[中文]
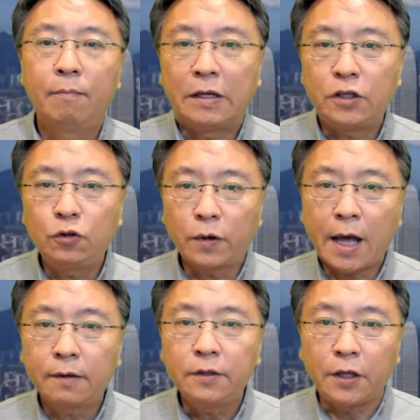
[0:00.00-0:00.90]
北京中
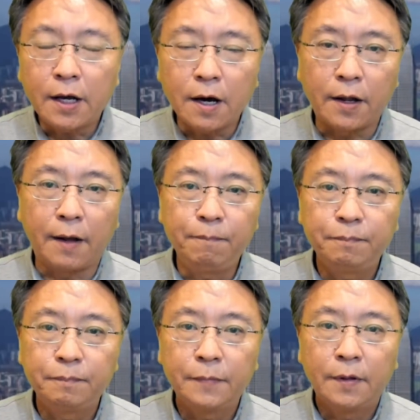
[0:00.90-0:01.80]
央也可能
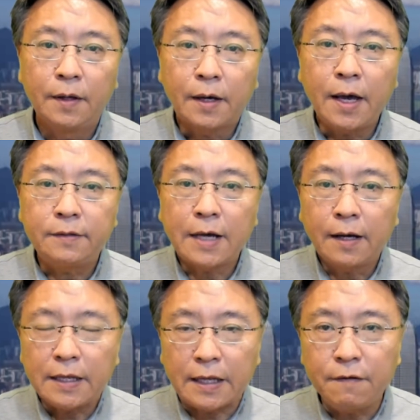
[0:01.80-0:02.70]
可以将
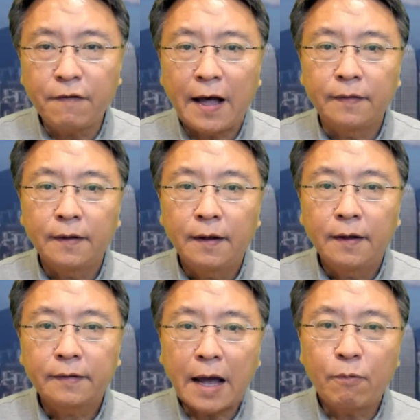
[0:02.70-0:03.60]
疑犯
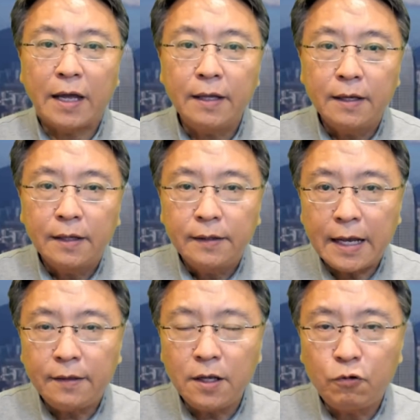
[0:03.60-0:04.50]
带回
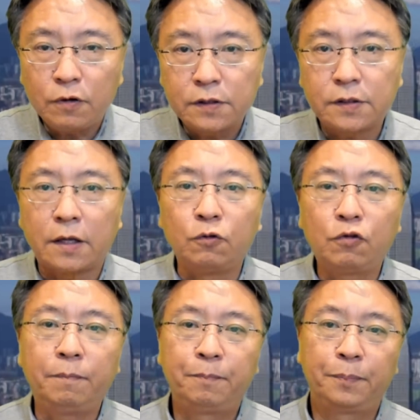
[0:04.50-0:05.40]
内地去审
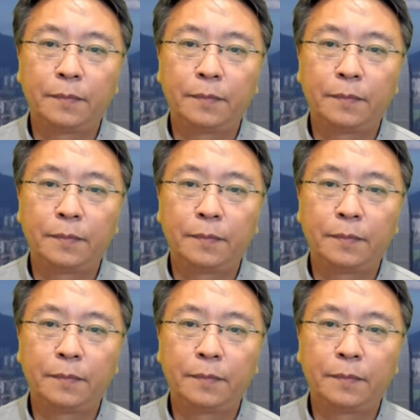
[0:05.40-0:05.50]
讯。